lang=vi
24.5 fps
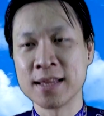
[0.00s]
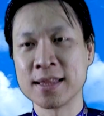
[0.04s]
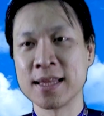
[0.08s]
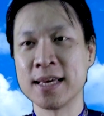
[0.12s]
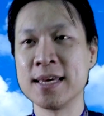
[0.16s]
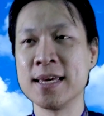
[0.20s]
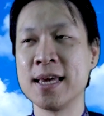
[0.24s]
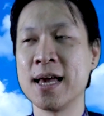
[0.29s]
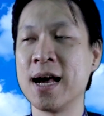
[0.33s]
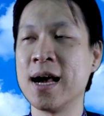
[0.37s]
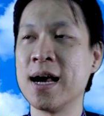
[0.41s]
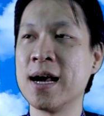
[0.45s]

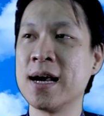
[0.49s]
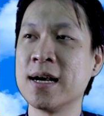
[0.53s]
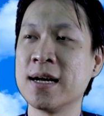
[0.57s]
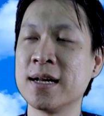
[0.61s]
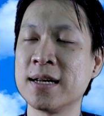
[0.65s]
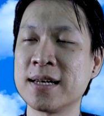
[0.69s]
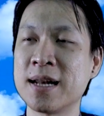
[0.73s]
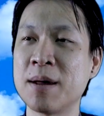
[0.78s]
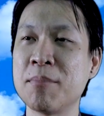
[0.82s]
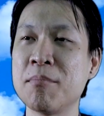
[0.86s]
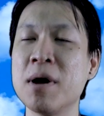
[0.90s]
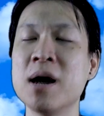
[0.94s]
thì
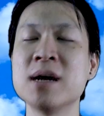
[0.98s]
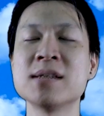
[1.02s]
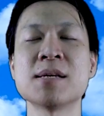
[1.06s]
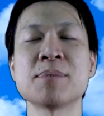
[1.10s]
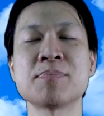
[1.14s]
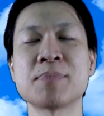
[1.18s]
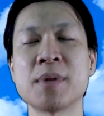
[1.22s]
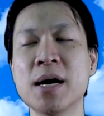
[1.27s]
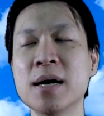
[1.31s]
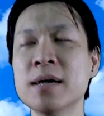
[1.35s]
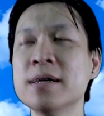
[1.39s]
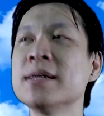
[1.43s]
à, năm mới
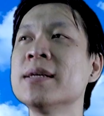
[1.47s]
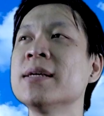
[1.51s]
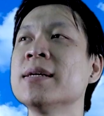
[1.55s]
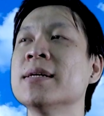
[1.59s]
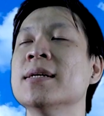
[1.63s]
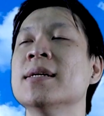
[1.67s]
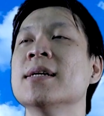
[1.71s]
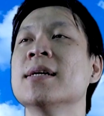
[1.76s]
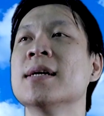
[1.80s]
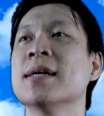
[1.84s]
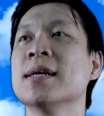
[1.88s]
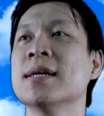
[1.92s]
sắp tới
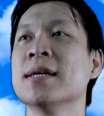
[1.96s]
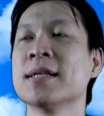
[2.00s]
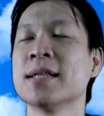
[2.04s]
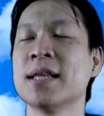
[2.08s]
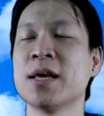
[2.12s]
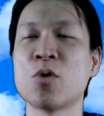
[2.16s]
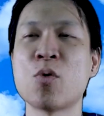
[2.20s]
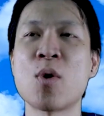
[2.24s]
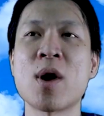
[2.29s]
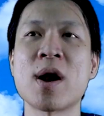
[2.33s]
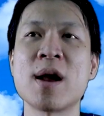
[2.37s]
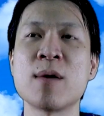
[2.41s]

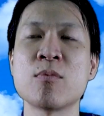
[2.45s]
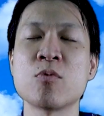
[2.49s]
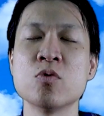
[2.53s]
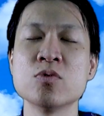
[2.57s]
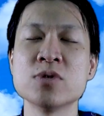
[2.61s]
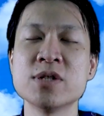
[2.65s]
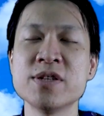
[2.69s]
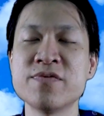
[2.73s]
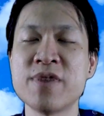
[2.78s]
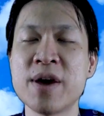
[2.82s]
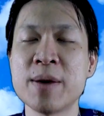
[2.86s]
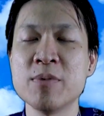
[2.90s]
thì Quang Long
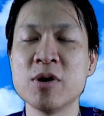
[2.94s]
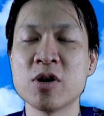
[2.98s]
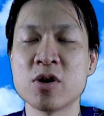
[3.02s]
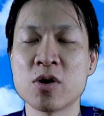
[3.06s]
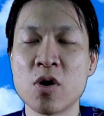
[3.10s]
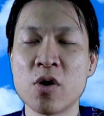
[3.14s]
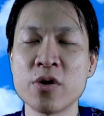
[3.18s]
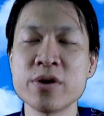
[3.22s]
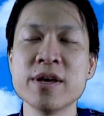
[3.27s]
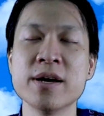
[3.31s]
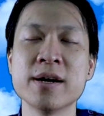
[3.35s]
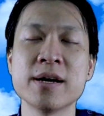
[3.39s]
cũng xin phép được
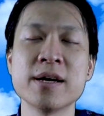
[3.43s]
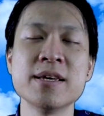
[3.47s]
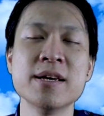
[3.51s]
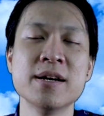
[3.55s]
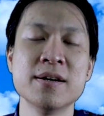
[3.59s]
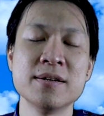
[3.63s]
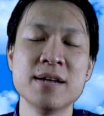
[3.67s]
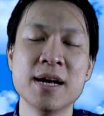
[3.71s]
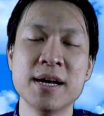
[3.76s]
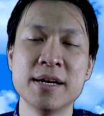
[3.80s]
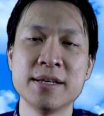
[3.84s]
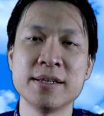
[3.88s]
nói những cái
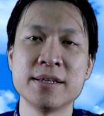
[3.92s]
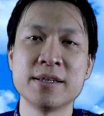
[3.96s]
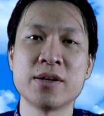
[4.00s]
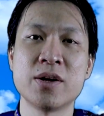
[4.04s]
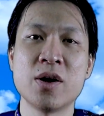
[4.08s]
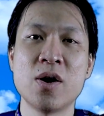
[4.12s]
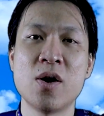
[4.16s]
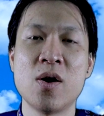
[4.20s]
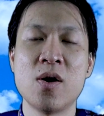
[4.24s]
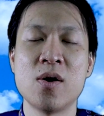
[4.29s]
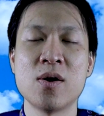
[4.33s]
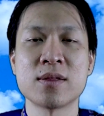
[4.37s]
dự định
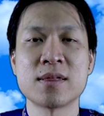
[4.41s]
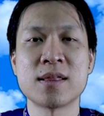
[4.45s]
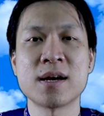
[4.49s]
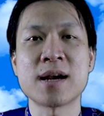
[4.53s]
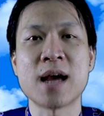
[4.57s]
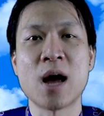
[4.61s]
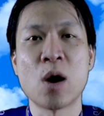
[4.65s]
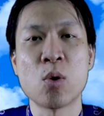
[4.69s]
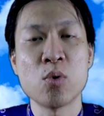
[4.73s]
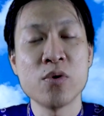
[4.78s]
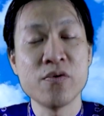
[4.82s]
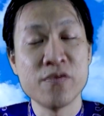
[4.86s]
cho tất
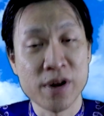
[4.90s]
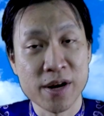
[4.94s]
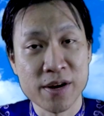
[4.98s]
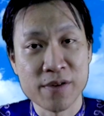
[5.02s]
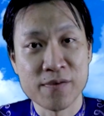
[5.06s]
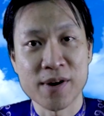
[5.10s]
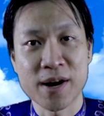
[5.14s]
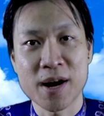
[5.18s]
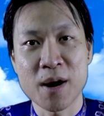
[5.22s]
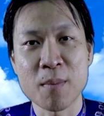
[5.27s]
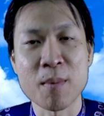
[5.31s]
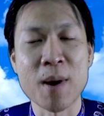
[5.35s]
cả quý vị
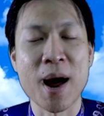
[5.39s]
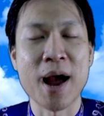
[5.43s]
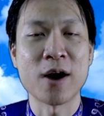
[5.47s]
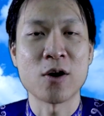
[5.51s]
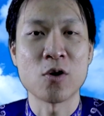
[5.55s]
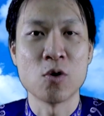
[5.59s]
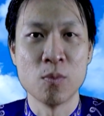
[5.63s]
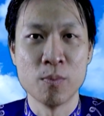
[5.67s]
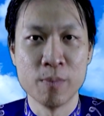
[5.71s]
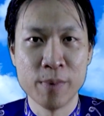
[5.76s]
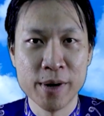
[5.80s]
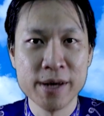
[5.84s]
và các bạn
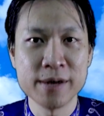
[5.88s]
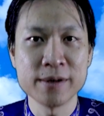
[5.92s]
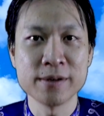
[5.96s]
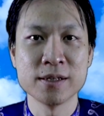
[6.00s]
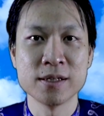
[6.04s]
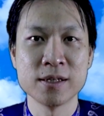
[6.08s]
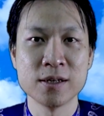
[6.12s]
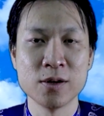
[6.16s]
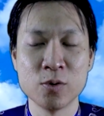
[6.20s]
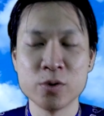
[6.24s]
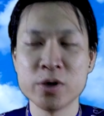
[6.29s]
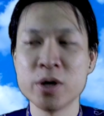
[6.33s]
cùng biết
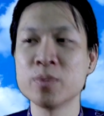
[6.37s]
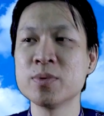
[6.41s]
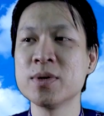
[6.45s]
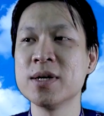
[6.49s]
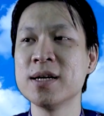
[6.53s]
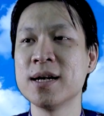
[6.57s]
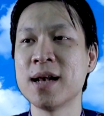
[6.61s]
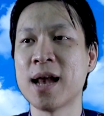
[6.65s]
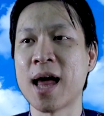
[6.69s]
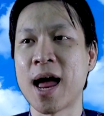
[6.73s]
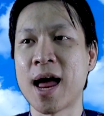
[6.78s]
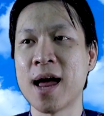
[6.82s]
cũng giống
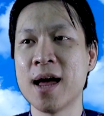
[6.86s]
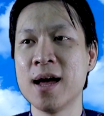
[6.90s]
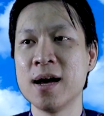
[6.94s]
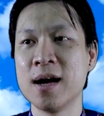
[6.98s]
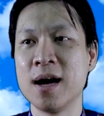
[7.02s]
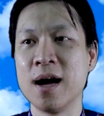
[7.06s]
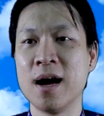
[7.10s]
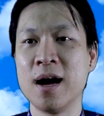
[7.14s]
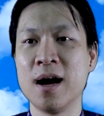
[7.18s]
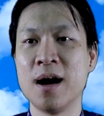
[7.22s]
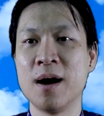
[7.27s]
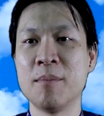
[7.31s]
như là
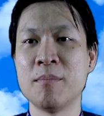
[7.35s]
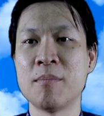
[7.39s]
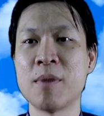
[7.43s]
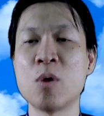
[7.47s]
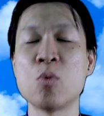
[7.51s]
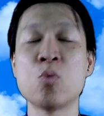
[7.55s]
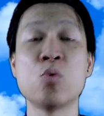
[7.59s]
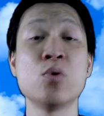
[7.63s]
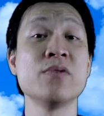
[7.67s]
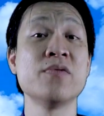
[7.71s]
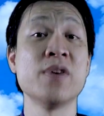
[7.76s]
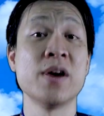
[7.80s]
à,
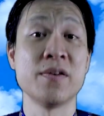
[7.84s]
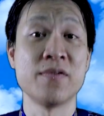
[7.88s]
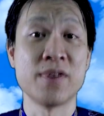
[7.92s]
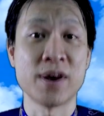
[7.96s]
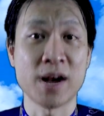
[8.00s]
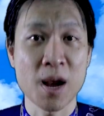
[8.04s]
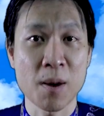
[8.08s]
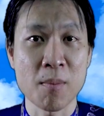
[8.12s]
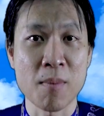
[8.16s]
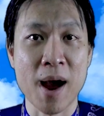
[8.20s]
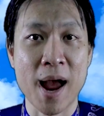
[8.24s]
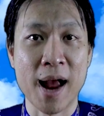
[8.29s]
mong quý vị và
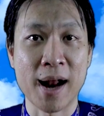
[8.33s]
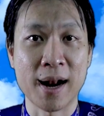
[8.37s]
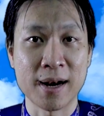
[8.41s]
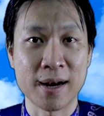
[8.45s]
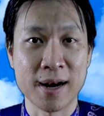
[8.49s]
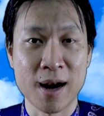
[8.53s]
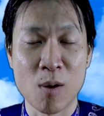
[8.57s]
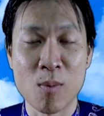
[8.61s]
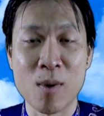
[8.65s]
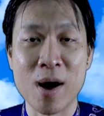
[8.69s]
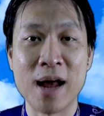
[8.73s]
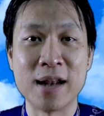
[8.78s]
các bạn
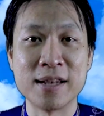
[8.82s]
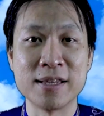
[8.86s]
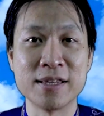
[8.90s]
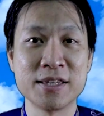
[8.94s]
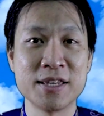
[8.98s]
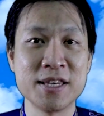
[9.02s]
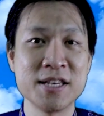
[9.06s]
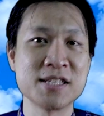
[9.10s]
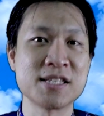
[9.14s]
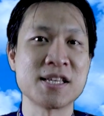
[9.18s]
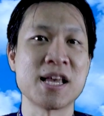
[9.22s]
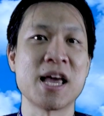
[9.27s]
đồng
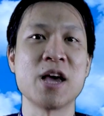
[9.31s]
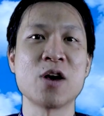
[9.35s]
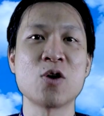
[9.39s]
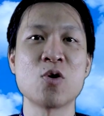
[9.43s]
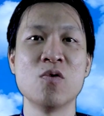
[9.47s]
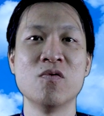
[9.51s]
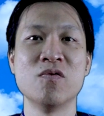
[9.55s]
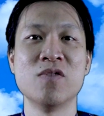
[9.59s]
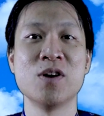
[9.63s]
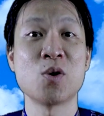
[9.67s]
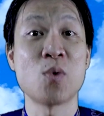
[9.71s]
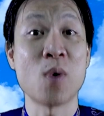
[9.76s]
hành chia sẻ
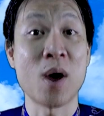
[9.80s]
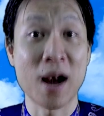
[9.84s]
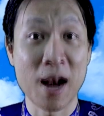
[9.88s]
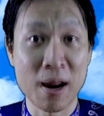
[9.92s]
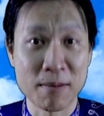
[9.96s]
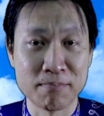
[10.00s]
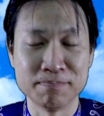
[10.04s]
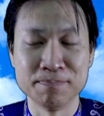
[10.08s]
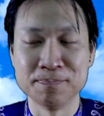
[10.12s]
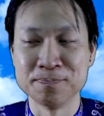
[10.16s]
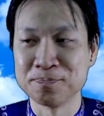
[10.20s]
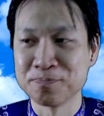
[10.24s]
cùng với Quang
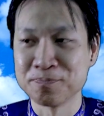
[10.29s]
Long